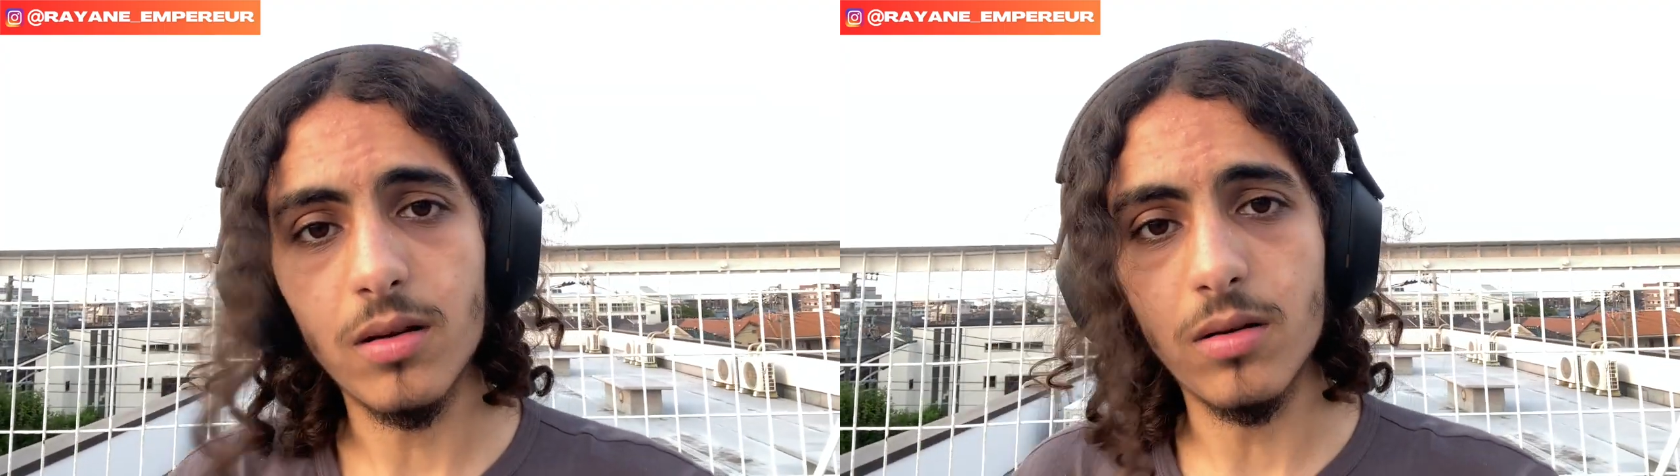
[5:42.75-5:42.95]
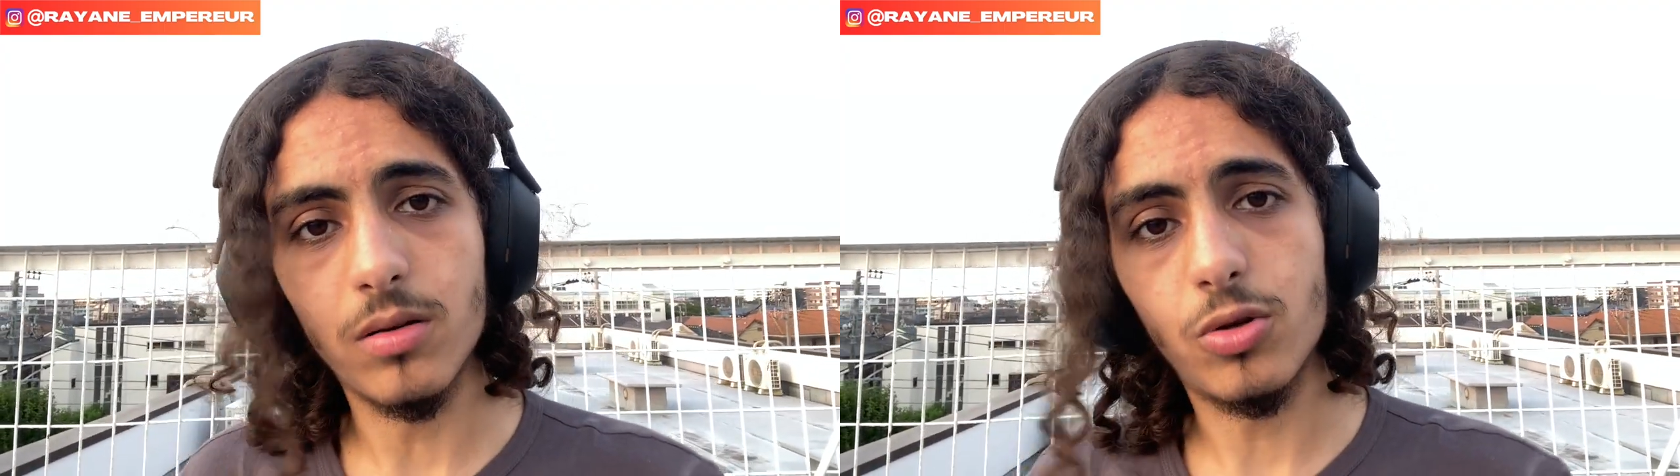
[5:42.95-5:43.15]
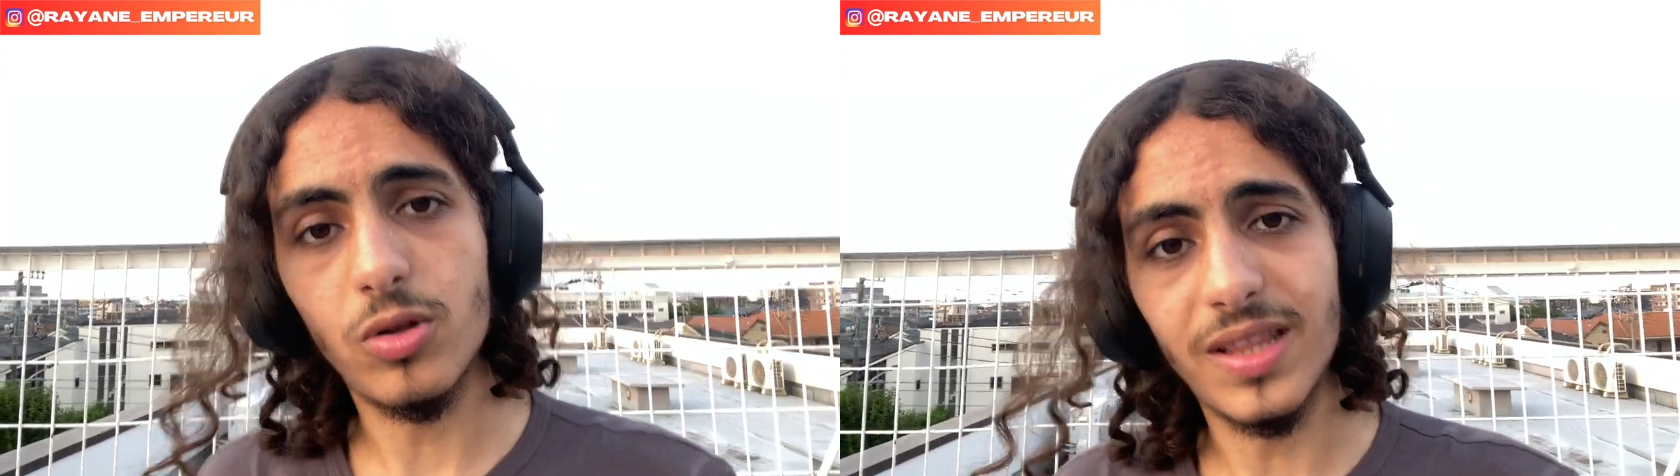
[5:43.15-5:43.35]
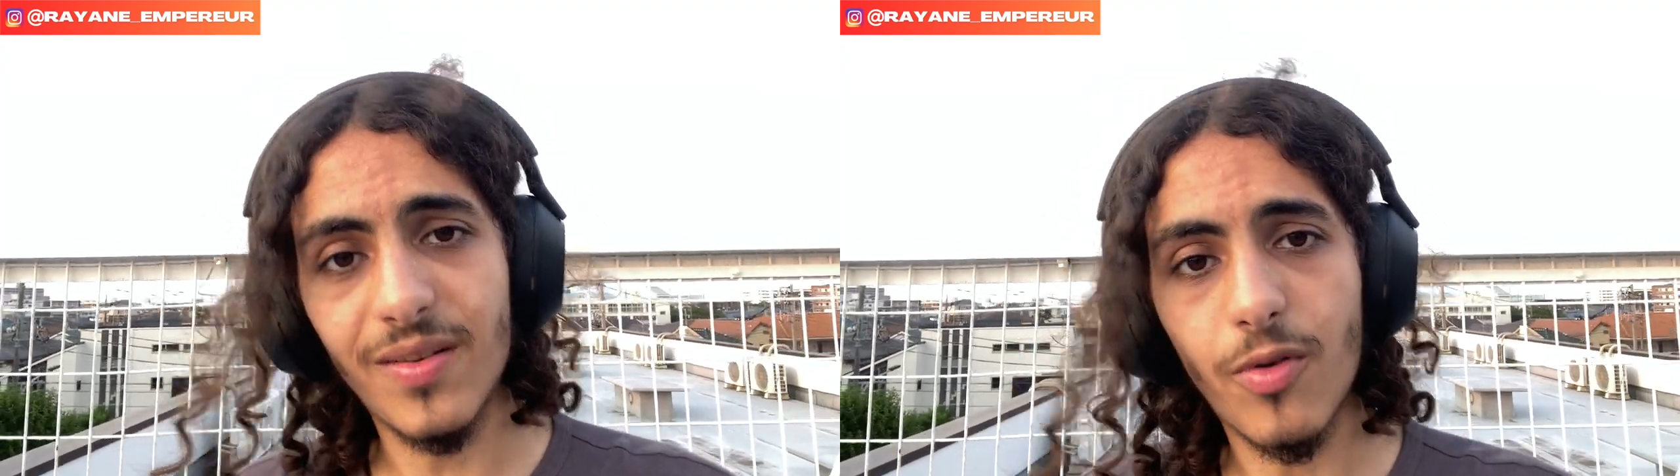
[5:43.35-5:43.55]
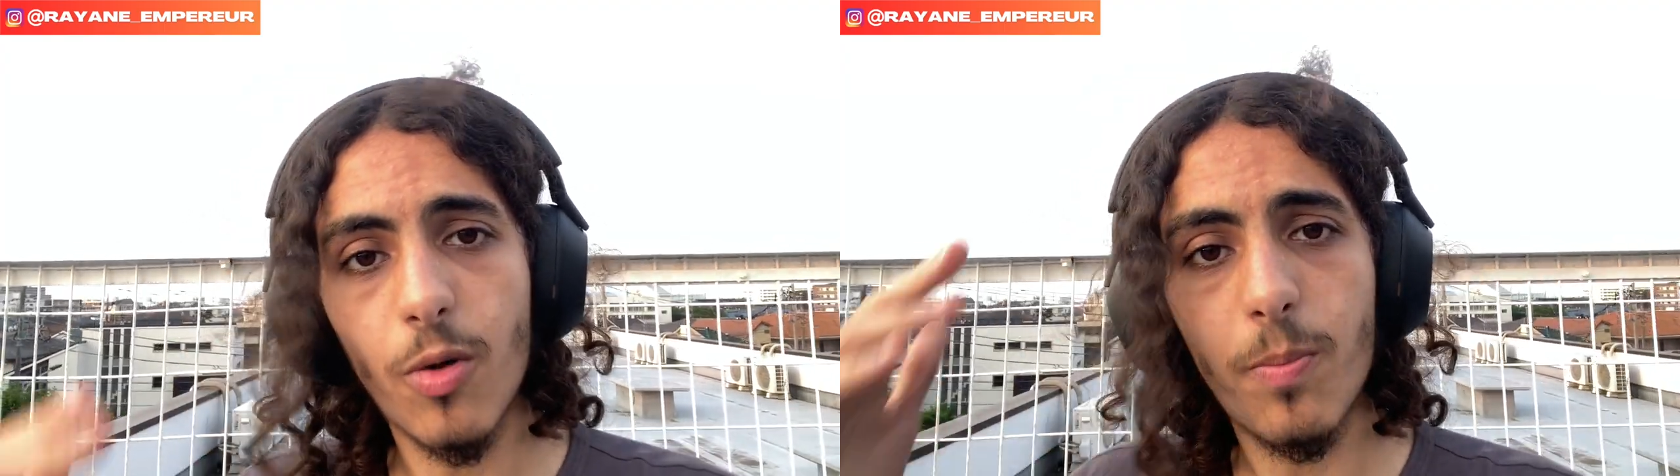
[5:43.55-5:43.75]

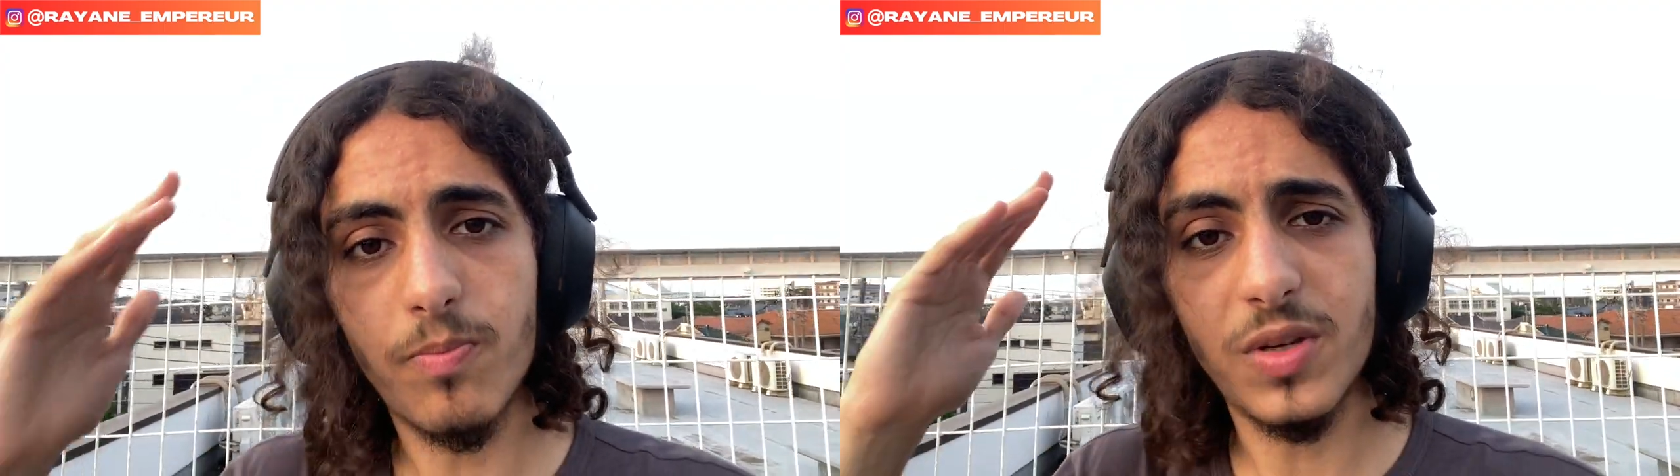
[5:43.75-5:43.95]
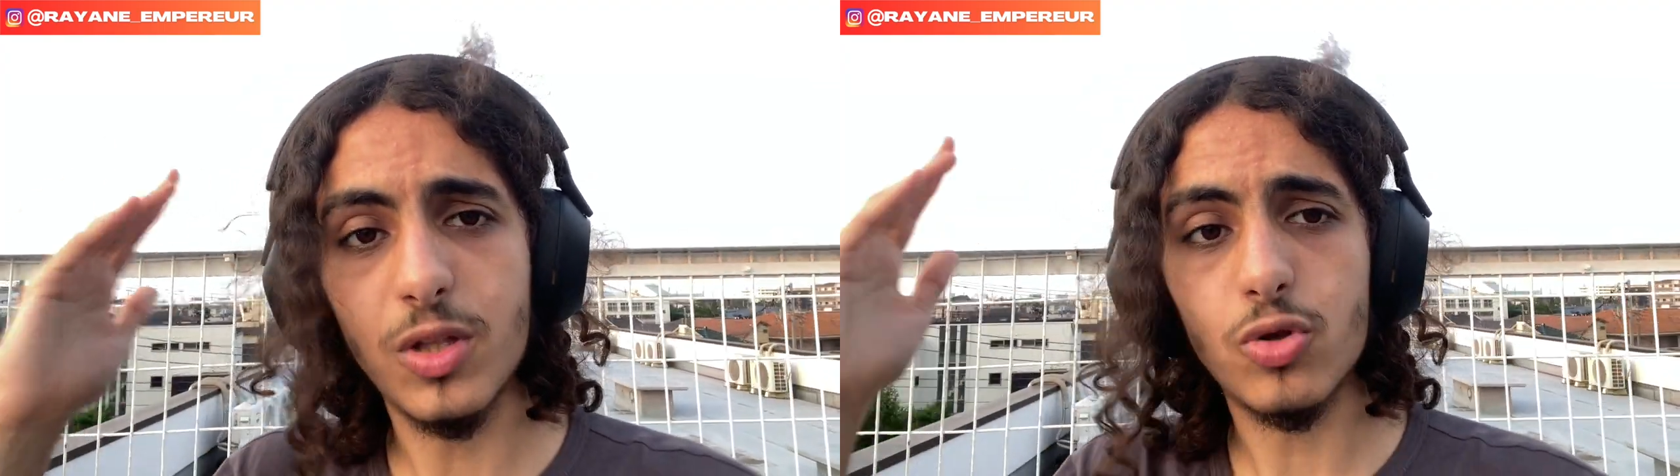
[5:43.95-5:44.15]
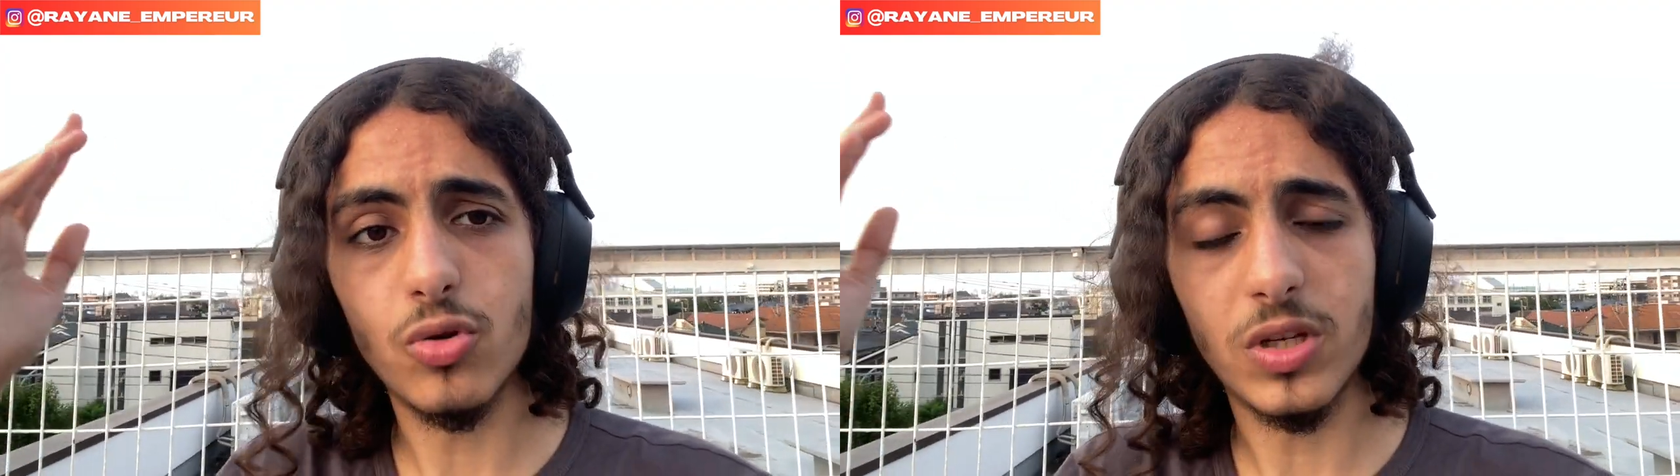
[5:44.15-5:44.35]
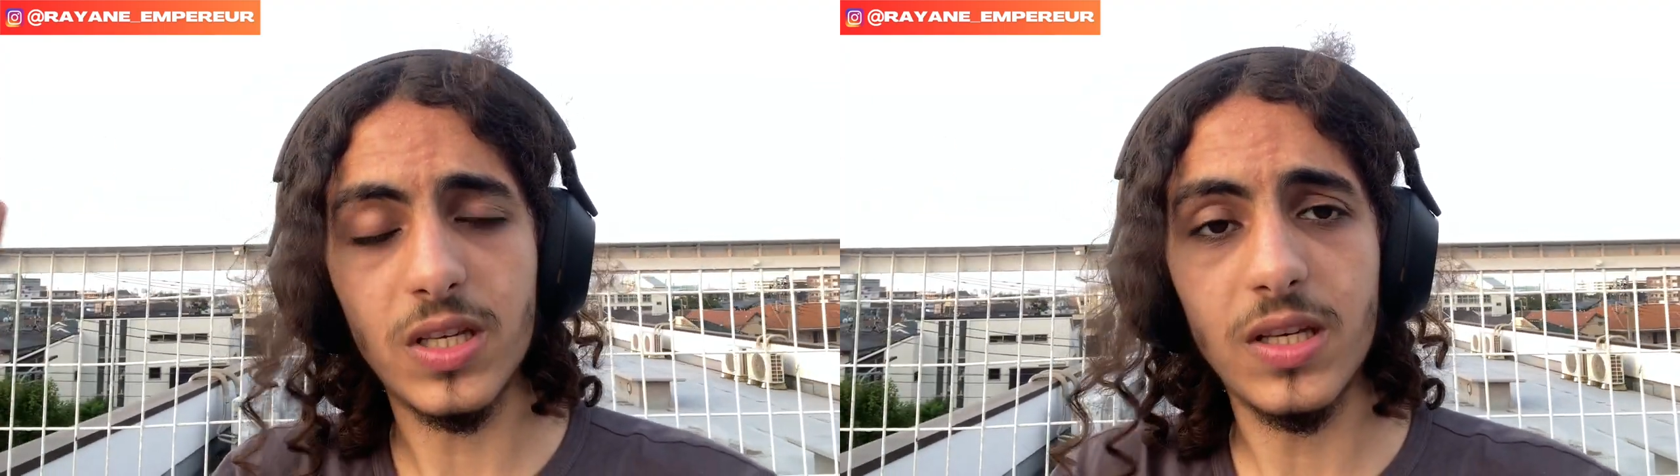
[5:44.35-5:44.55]
euh,